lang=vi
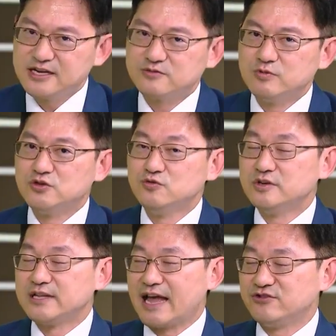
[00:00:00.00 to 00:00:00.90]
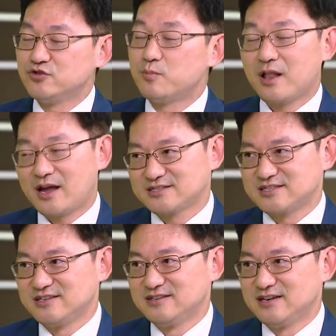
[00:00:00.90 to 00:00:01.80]
phương pháp nong mạch vành,
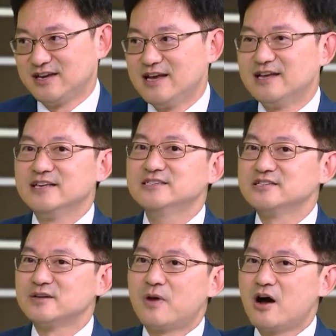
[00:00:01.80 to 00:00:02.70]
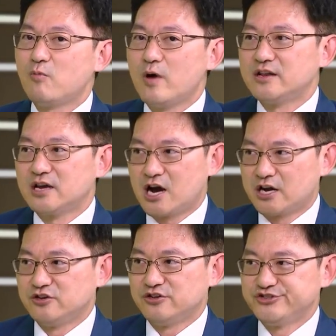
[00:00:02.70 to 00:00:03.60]
và ngày càng có nhiều người áp dụng
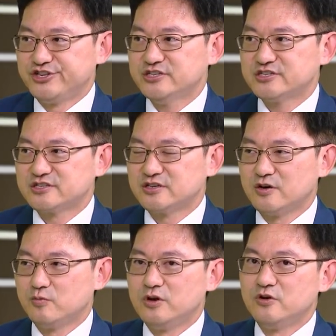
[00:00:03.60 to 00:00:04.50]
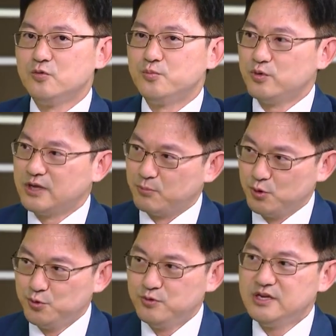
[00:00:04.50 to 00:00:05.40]
hơn. Bác sĩ sẽ luồn
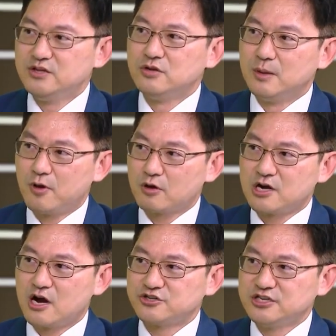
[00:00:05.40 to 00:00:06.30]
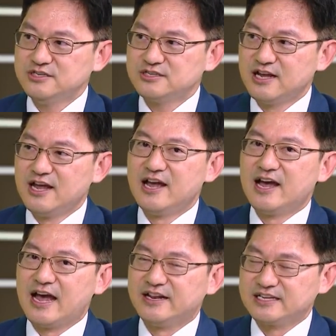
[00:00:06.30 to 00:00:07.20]
bóng vào các động mạch bị tắc
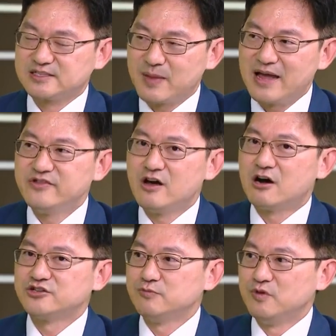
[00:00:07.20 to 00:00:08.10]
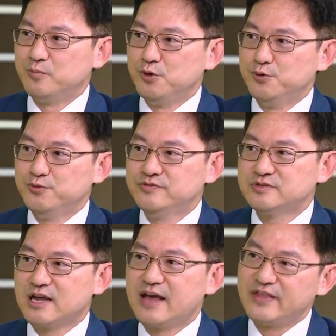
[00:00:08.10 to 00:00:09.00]
nghẽn để nong lòng động mạch,
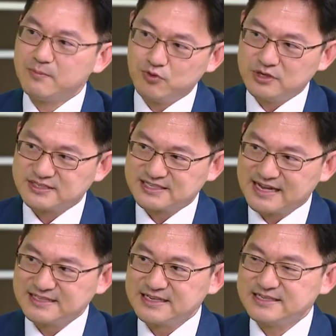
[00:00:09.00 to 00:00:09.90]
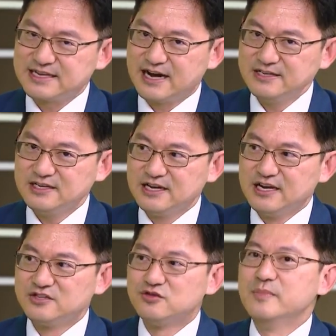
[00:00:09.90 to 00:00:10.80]
sau đó đặt stent để
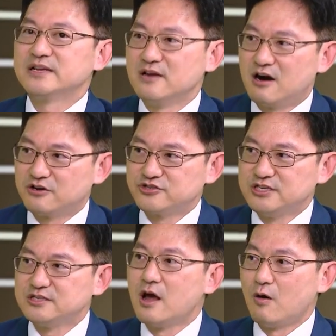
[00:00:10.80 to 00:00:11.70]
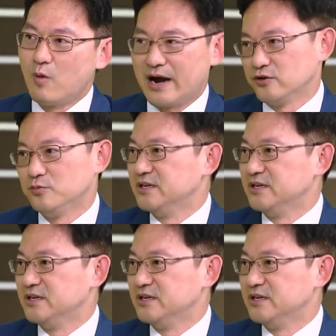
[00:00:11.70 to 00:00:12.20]
giữ động mạch không bị thắt hoặc